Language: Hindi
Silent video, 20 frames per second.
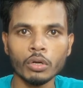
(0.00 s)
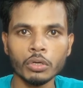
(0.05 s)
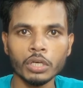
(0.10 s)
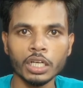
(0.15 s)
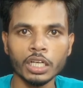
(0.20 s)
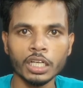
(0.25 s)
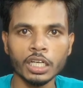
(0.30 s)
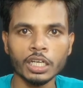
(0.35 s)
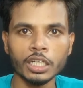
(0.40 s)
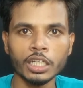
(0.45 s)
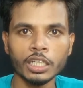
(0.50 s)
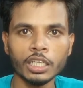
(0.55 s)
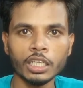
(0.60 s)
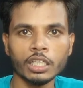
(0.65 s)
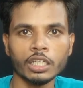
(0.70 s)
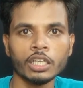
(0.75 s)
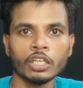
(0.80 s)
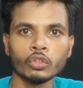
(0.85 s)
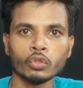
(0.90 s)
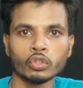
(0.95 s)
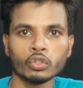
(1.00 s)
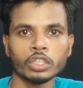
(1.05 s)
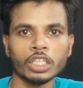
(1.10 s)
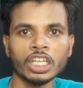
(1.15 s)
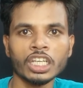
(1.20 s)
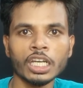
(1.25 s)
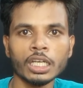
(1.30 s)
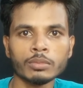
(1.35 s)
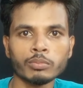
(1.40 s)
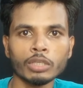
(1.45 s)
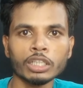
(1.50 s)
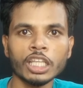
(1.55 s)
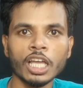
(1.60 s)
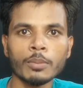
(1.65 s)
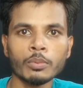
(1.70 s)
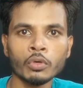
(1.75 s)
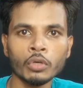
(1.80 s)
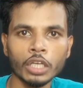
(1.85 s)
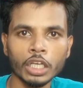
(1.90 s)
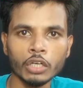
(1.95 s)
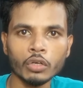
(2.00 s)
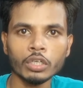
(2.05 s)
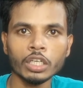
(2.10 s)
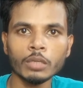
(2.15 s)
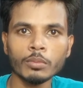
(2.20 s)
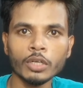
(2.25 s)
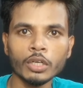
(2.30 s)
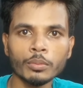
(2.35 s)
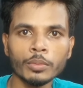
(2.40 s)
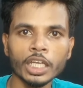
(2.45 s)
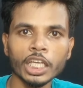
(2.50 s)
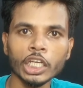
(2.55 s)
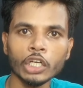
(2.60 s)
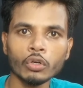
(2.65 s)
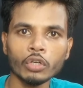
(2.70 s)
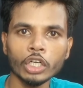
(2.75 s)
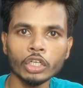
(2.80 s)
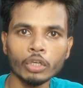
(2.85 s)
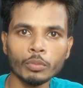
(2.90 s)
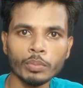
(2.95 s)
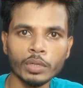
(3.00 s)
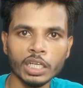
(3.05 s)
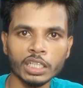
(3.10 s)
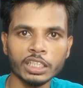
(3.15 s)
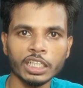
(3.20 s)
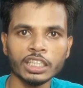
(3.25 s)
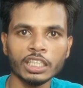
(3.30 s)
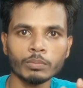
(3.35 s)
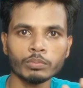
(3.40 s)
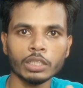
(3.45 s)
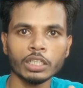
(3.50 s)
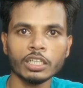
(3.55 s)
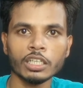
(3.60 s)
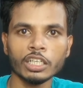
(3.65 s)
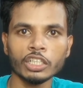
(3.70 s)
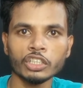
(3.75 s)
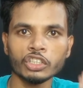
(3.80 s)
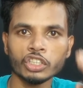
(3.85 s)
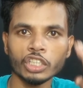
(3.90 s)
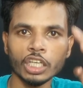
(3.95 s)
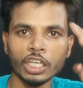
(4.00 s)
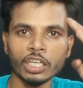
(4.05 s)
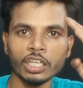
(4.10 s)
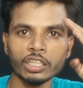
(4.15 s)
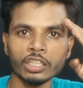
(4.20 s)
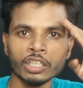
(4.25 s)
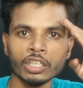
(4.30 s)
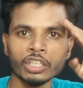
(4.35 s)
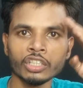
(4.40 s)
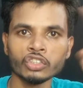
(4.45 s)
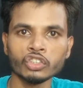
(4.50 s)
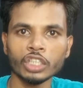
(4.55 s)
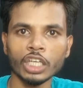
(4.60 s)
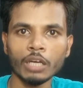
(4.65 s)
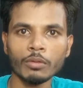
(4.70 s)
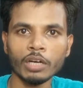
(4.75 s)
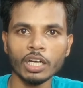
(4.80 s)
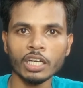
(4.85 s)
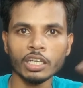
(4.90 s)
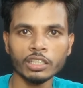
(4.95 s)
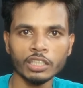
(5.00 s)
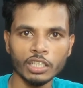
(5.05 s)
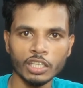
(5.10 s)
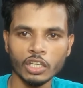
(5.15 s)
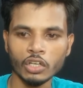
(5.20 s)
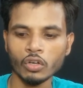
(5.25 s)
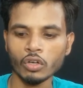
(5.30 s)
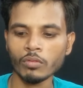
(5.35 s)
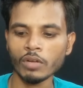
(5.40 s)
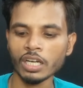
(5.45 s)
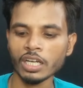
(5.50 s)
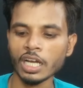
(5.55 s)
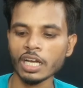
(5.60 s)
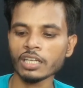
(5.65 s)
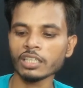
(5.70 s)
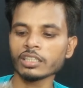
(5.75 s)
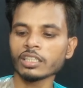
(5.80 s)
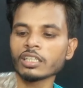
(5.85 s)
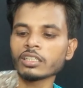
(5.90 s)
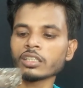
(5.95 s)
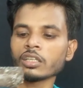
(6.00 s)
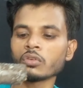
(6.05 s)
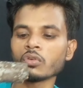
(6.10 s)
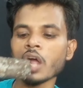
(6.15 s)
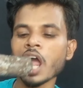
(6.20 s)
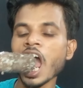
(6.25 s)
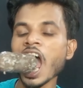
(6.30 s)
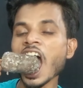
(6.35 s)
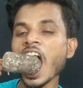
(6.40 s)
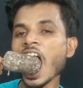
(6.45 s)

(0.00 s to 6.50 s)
फॉलो कर लेना ठीक है तो चलिए गैस मिलते हैं आपको एक और नई वीडियो में एक और नए टॉपिक के साथ तब तक के लिए जय हिंद जय भारत एक और बार खाकर देखता हूँ